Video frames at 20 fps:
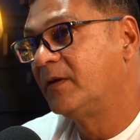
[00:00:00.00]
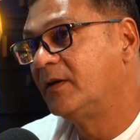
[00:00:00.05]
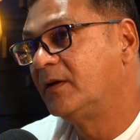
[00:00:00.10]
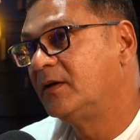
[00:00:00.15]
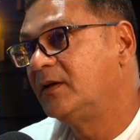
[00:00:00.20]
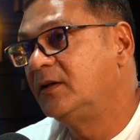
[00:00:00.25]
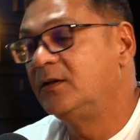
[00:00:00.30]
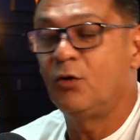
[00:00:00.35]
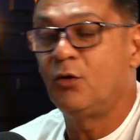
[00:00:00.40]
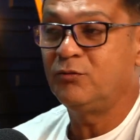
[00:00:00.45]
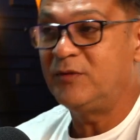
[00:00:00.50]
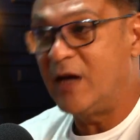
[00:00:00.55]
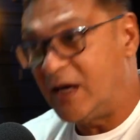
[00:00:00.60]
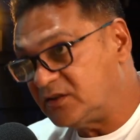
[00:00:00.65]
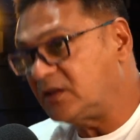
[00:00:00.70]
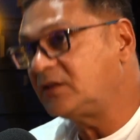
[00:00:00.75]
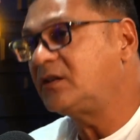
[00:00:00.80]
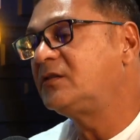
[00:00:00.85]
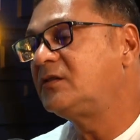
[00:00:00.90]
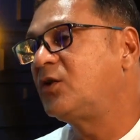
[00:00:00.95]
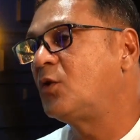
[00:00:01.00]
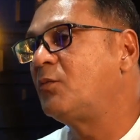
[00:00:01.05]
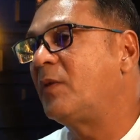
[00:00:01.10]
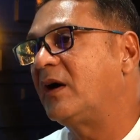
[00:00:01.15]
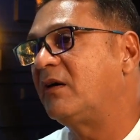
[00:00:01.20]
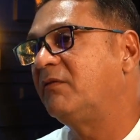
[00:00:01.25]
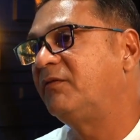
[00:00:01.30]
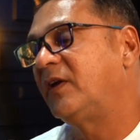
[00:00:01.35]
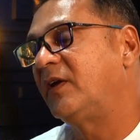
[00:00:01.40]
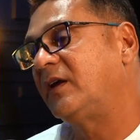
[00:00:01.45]
E não deixa de ser uma
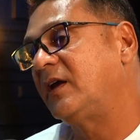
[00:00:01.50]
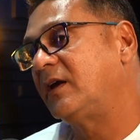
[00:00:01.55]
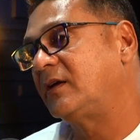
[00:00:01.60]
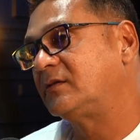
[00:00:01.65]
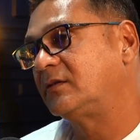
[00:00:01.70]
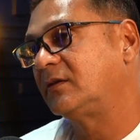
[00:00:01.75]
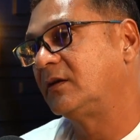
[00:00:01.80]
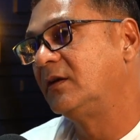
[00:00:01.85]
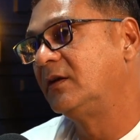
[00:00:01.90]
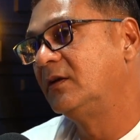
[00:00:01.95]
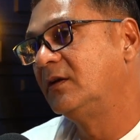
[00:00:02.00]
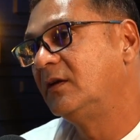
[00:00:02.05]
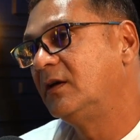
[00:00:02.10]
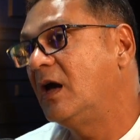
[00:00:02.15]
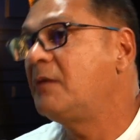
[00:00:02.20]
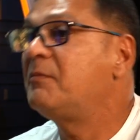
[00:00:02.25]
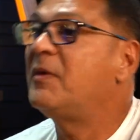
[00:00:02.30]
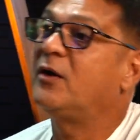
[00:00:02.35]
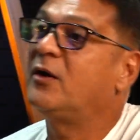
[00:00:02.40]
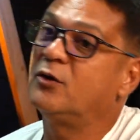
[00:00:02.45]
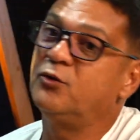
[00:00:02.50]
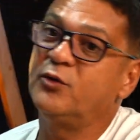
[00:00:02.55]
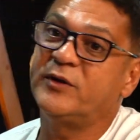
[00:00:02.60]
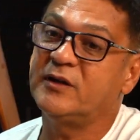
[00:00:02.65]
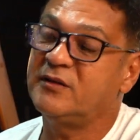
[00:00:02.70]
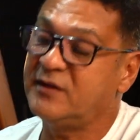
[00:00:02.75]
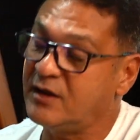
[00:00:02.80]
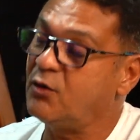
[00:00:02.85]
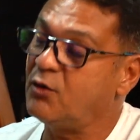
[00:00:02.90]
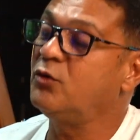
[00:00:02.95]
referência. É melhor do que
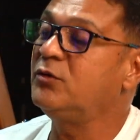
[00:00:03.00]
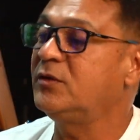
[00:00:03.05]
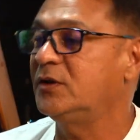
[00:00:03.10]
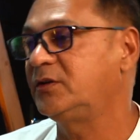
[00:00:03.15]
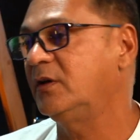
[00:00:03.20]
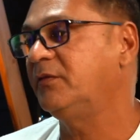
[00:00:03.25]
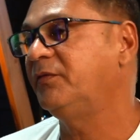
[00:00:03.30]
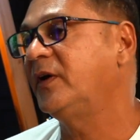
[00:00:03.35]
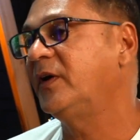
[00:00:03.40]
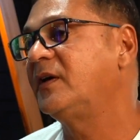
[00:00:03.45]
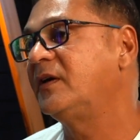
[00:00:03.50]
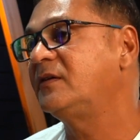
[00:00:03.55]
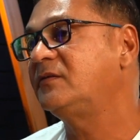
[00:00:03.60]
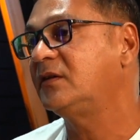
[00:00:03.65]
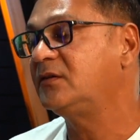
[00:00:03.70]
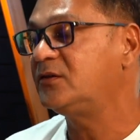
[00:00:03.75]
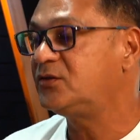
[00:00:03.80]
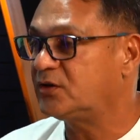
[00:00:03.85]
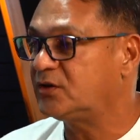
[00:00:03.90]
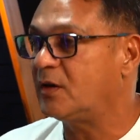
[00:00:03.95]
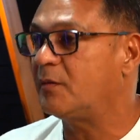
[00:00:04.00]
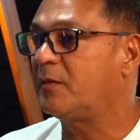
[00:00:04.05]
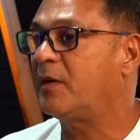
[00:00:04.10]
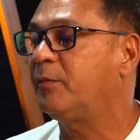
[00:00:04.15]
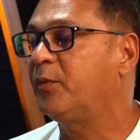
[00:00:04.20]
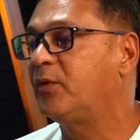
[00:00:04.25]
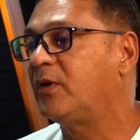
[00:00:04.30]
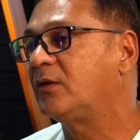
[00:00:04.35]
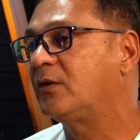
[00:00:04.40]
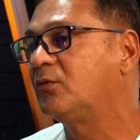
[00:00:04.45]
ter outras referências e descambar
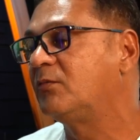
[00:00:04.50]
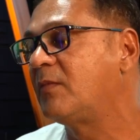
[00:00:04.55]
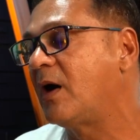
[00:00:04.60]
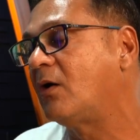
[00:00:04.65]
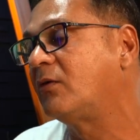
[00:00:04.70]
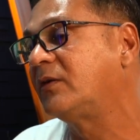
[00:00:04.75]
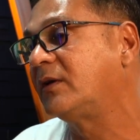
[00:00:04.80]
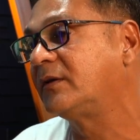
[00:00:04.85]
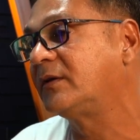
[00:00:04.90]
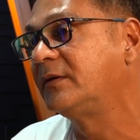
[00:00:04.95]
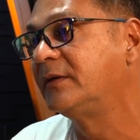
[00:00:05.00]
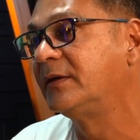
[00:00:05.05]
pro lado do mal, né?